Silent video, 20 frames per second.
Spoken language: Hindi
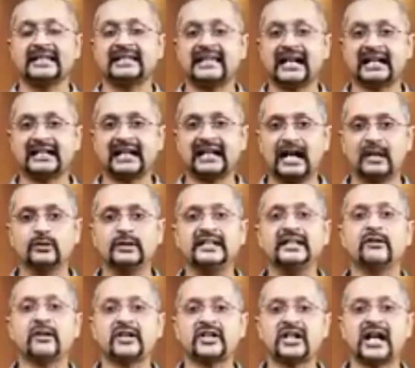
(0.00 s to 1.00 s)
क्या गांगुली
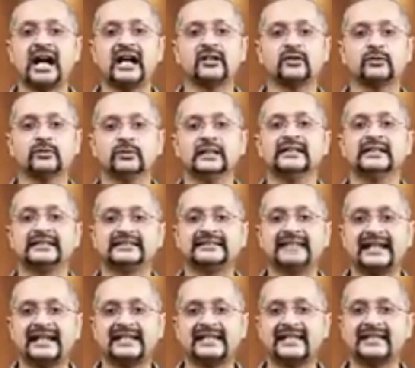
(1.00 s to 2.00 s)
और शाह को
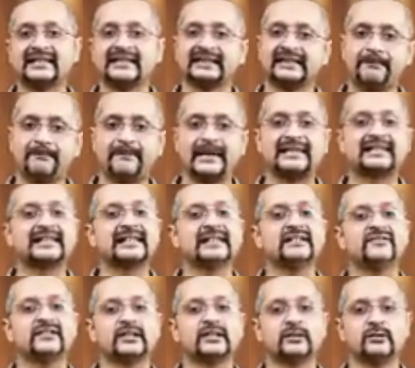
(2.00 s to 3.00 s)
देश से ज्यादा पैसे की
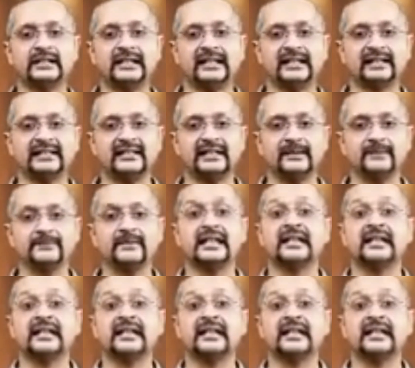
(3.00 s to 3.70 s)
फिक्र होने लगी है